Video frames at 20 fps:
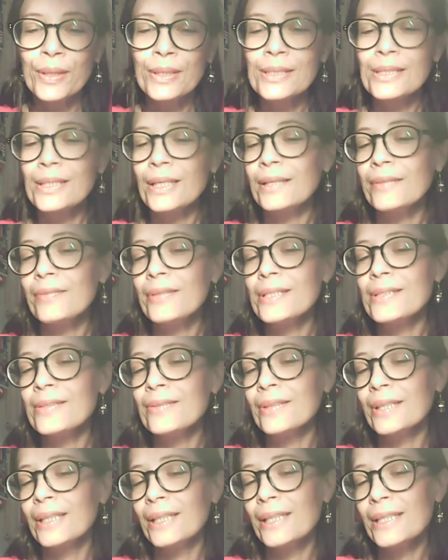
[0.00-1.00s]

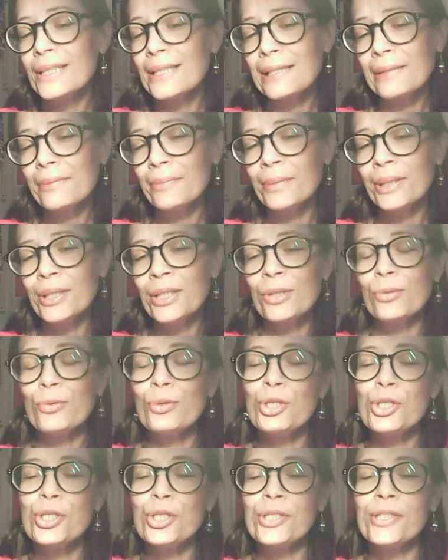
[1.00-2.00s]
Соответственно, если мы не
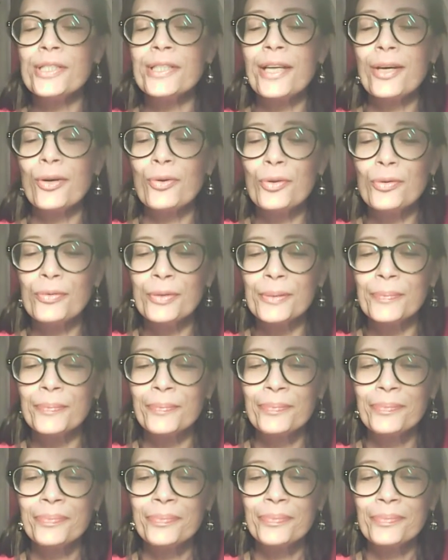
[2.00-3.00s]
очень здоровы,
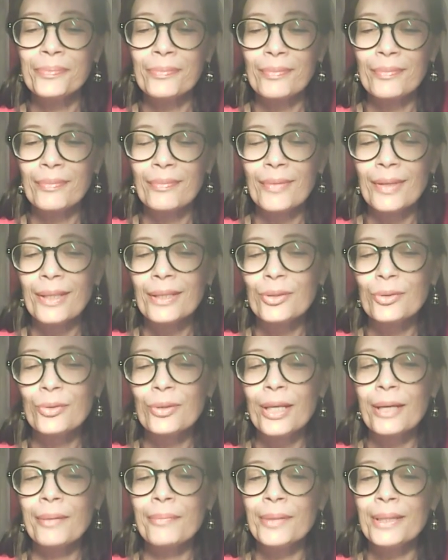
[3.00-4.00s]
то
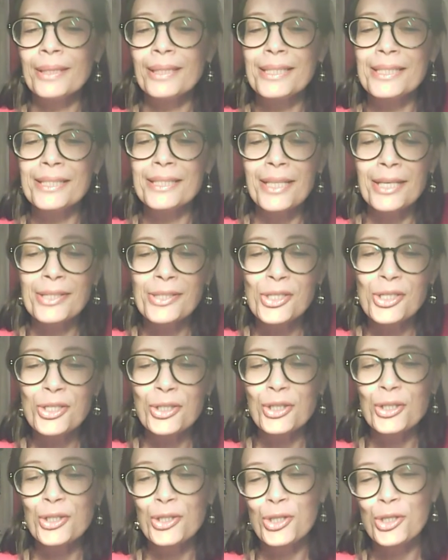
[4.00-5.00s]
нам
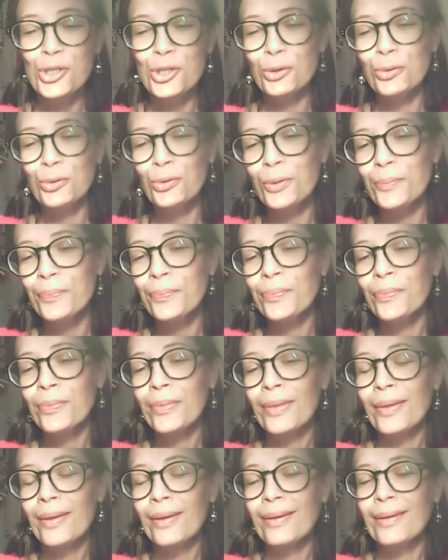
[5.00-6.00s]
достаточно тяжело
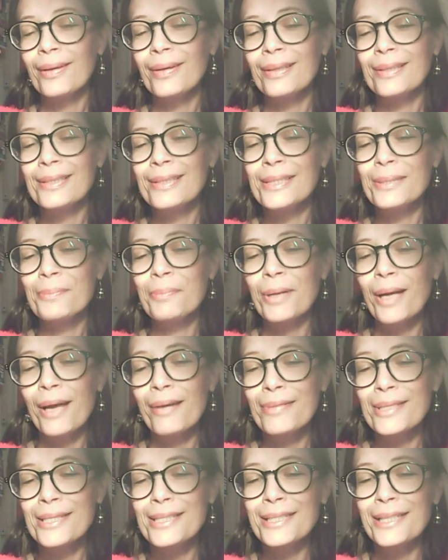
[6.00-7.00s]
э,
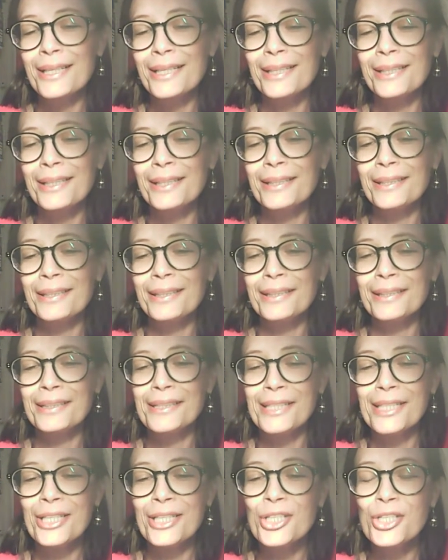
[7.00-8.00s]
справиться э,
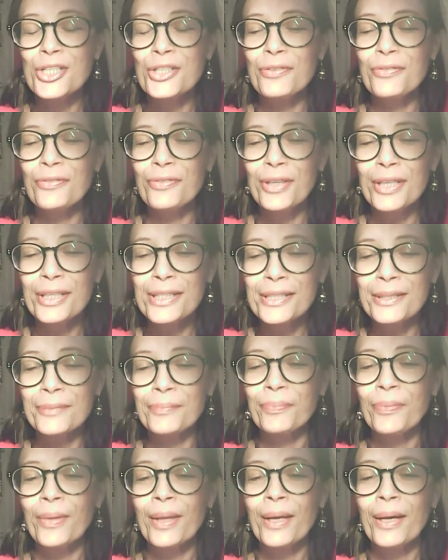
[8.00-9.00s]
с лишним
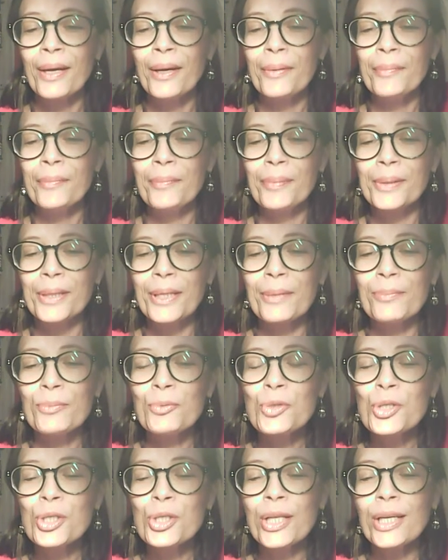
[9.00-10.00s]
весом,
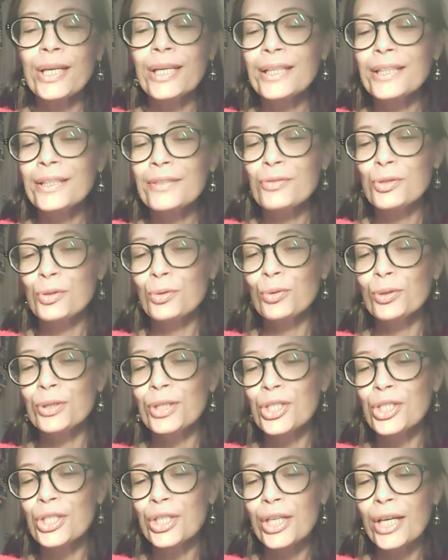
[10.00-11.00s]
потому что это все
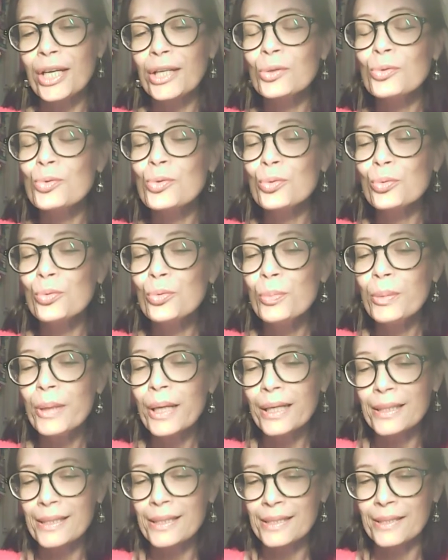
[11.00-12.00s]
начинает
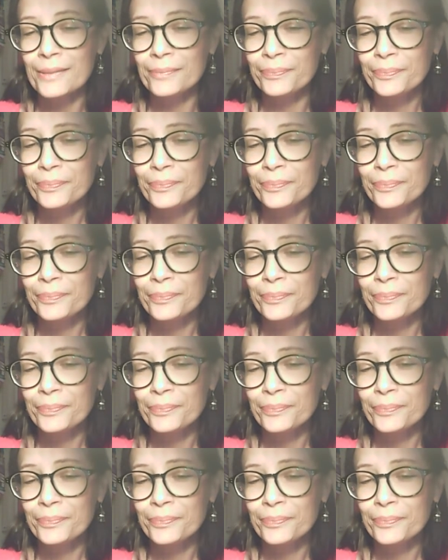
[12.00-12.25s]
усугубляться.